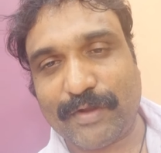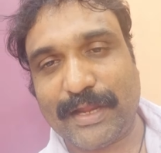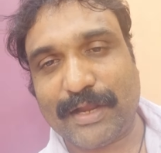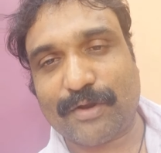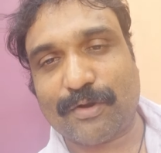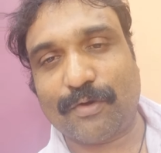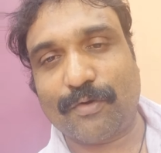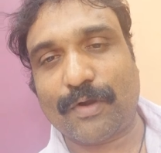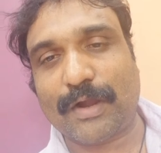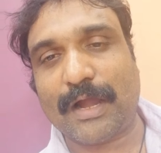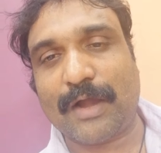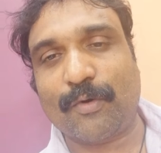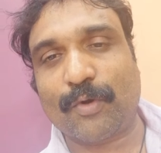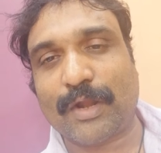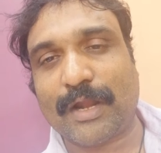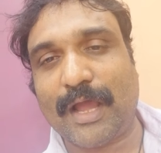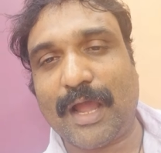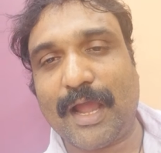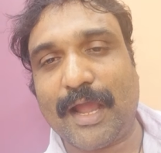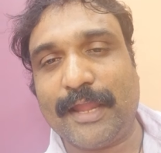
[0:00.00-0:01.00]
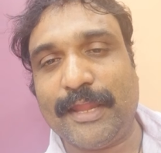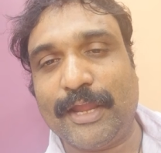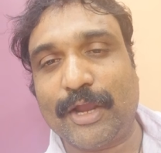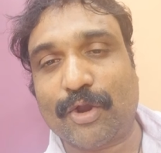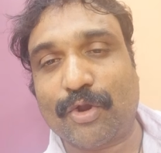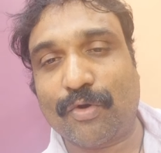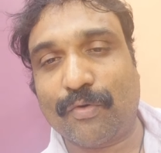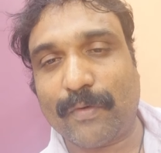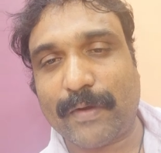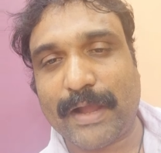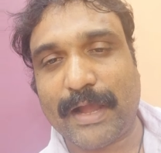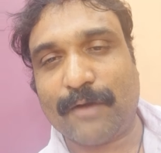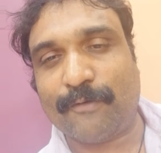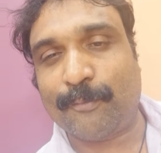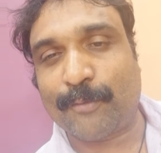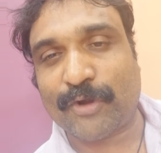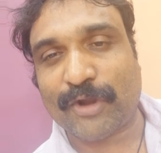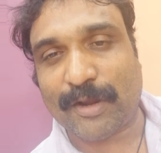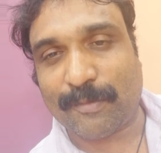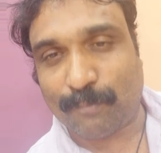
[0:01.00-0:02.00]
ఎక్కువగా ఉన్నా ఎక్కువగా
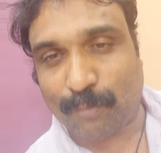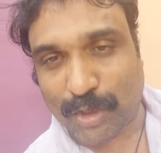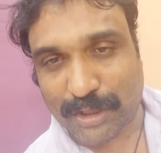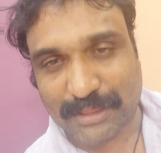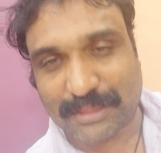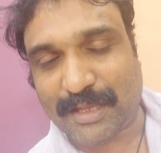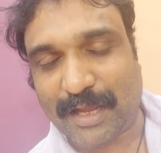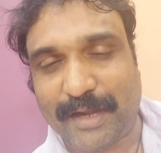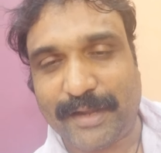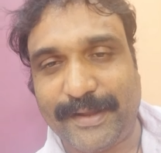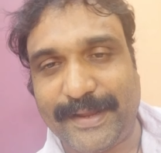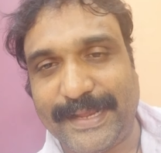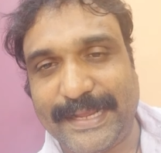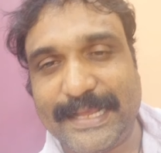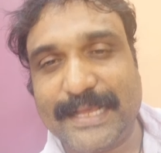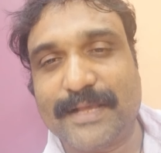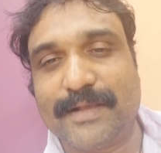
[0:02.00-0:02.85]
ఉన్న మొత్తాన్ని